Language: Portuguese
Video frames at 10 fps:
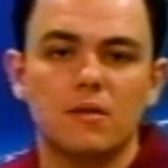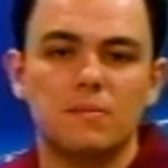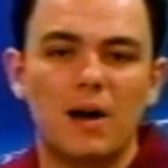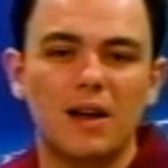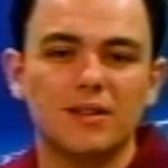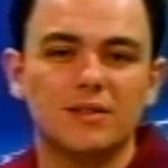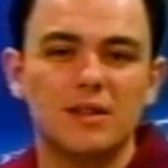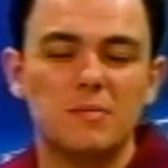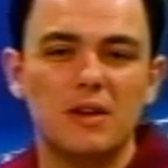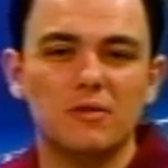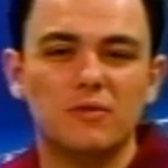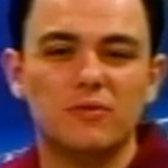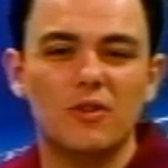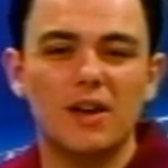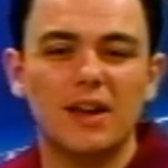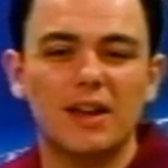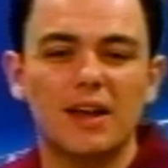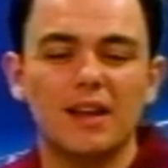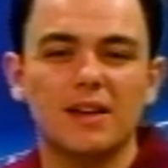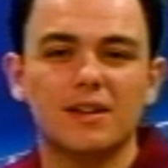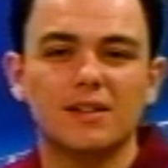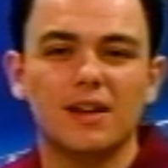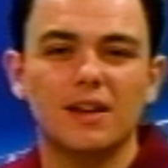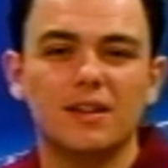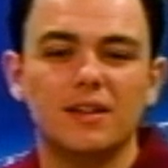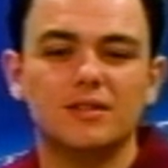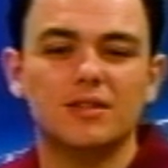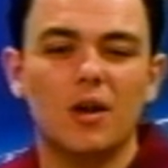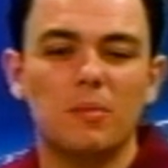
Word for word: Mas também não foi aquela credencial